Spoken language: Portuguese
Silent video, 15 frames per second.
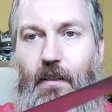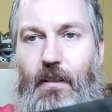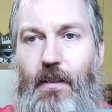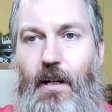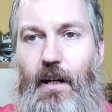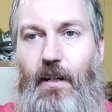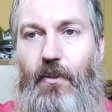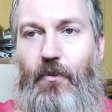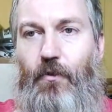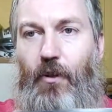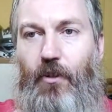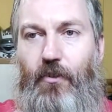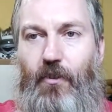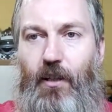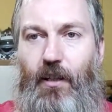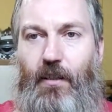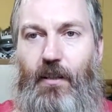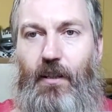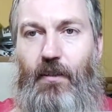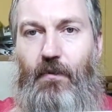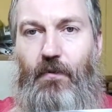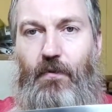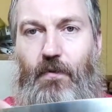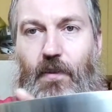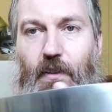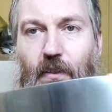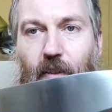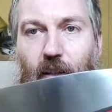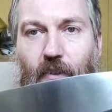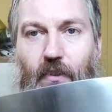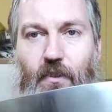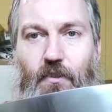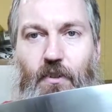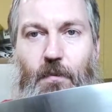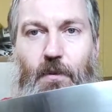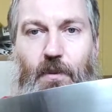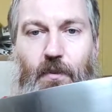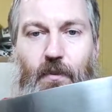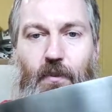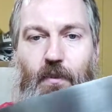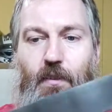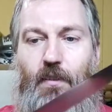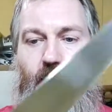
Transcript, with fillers: e a área de corte dela tem 27 centímetros,